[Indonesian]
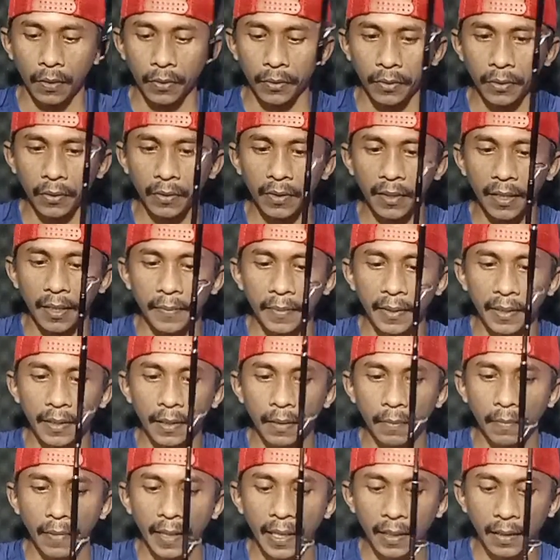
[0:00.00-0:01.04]
untuk
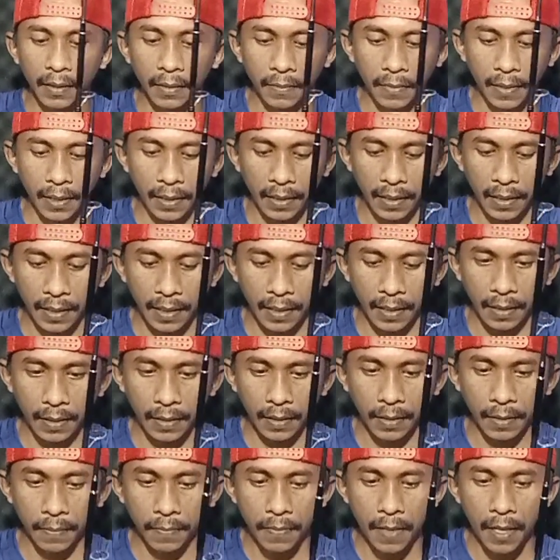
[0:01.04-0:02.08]
diameter blank di bagian
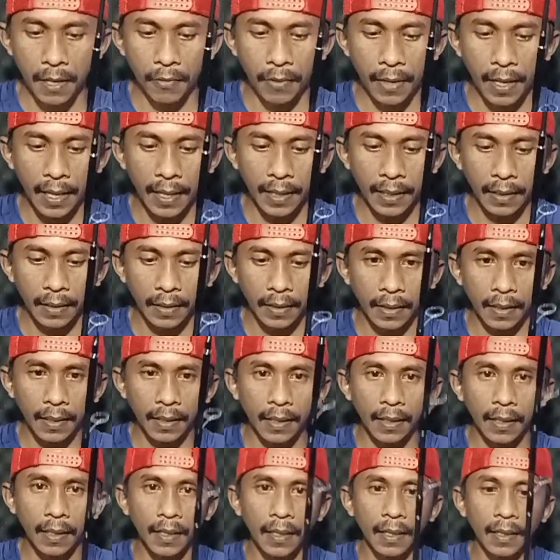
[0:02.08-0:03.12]
eh, bawah
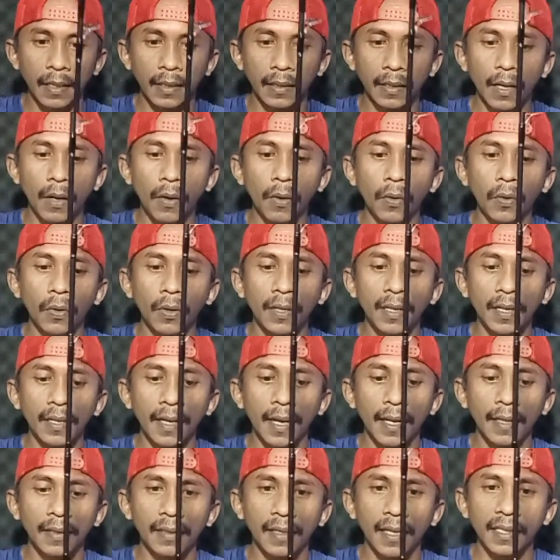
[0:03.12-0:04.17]
Eh, kita ukur
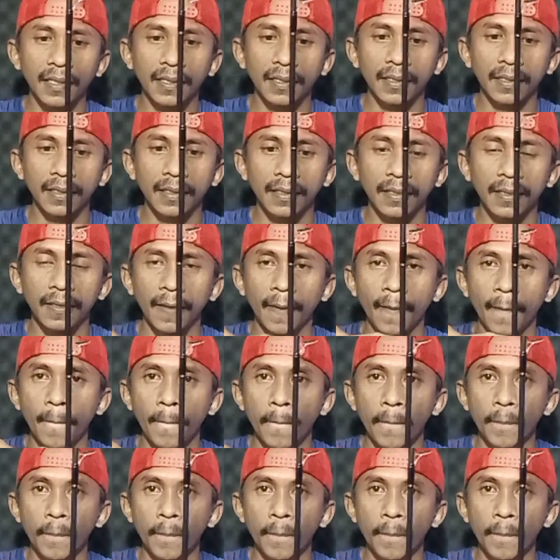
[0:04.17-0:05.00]
dari atas